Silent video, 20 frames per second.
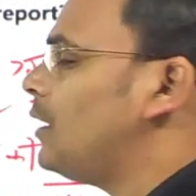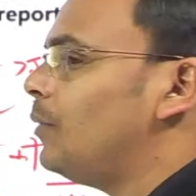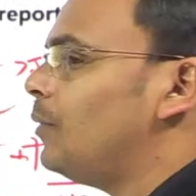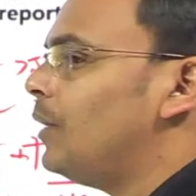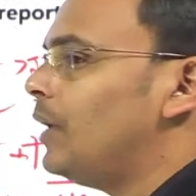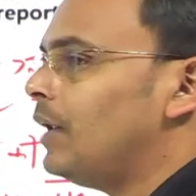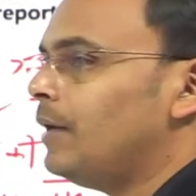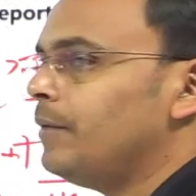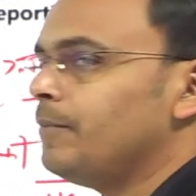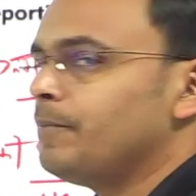देने
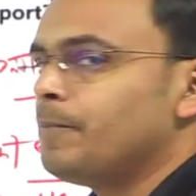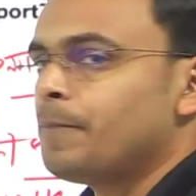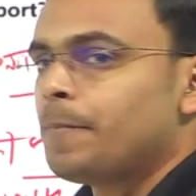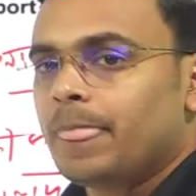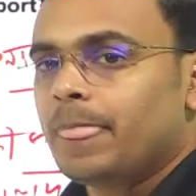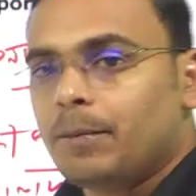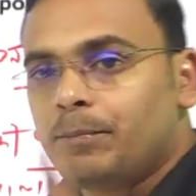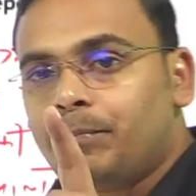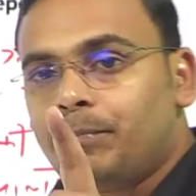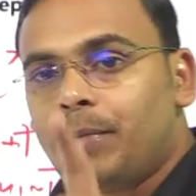वाला
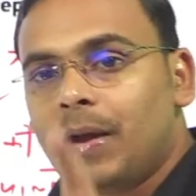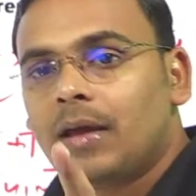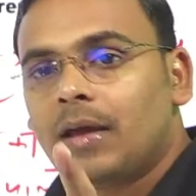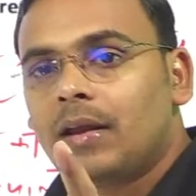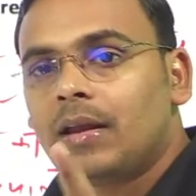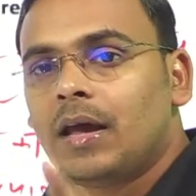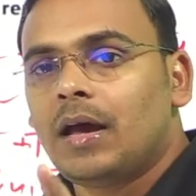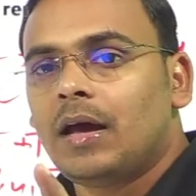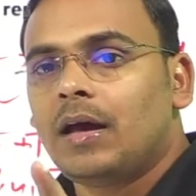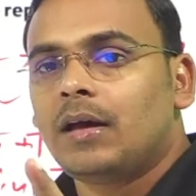
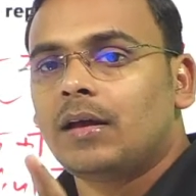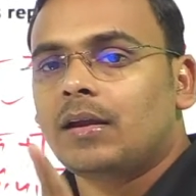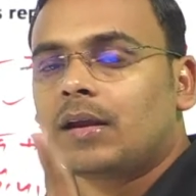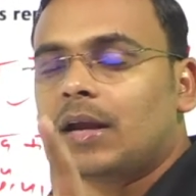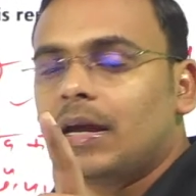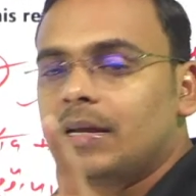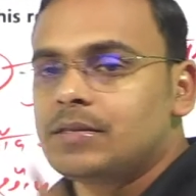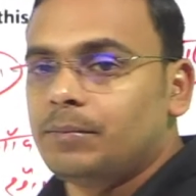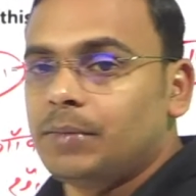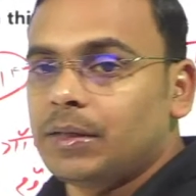पहला
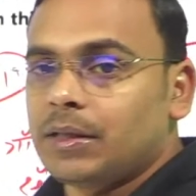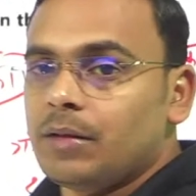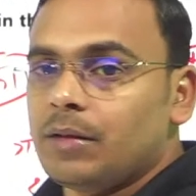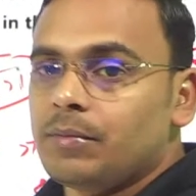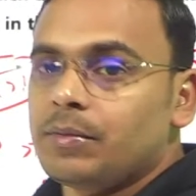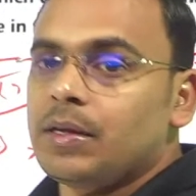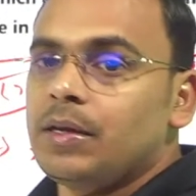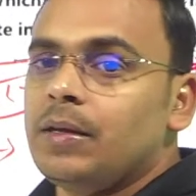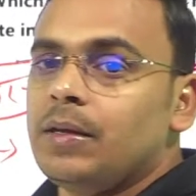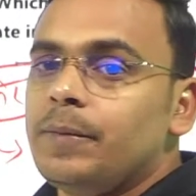राज्य
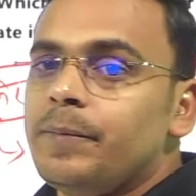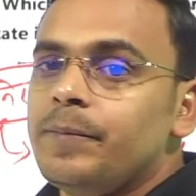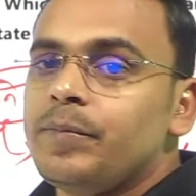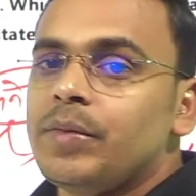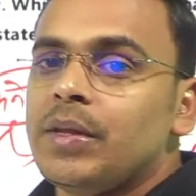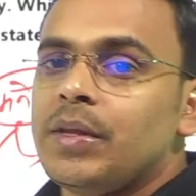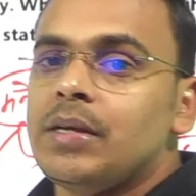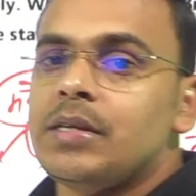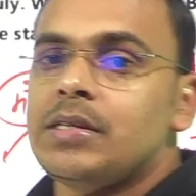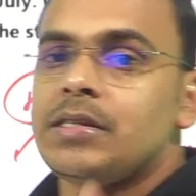मतलब कि
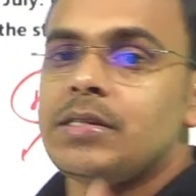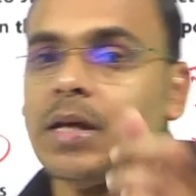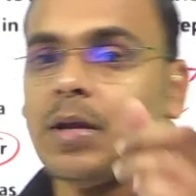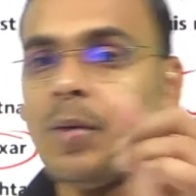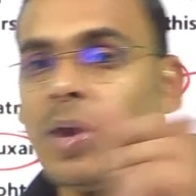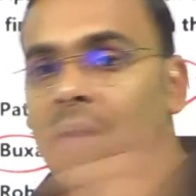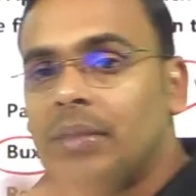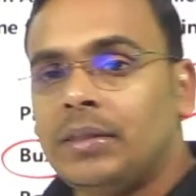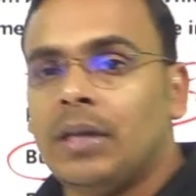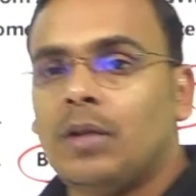
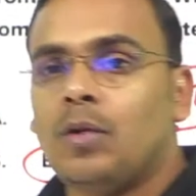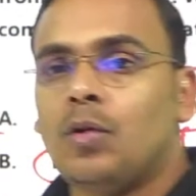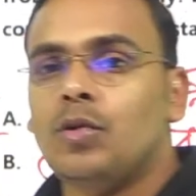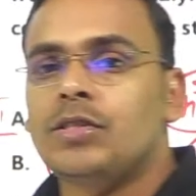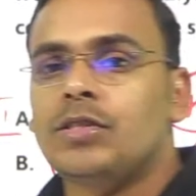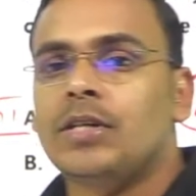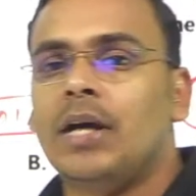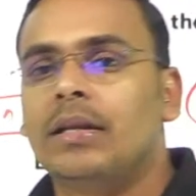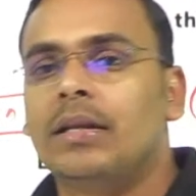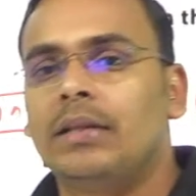सर्वाधिक
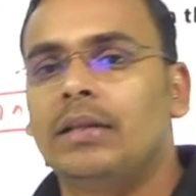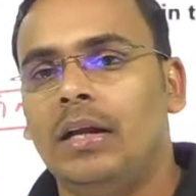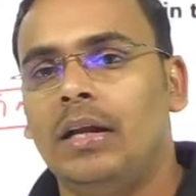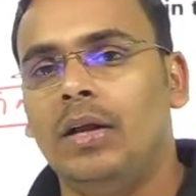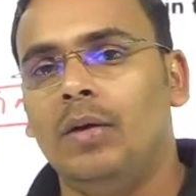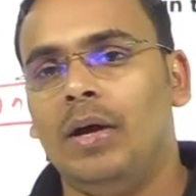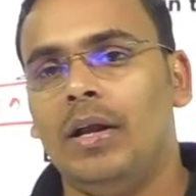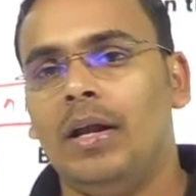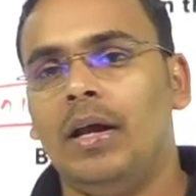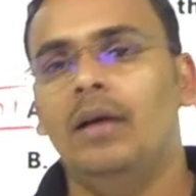रोजगार देने
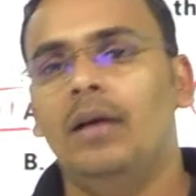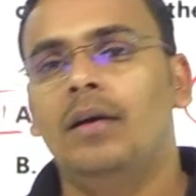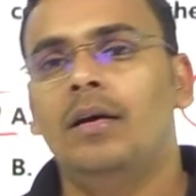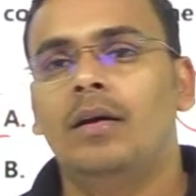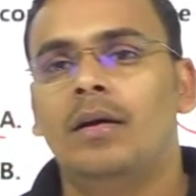वाला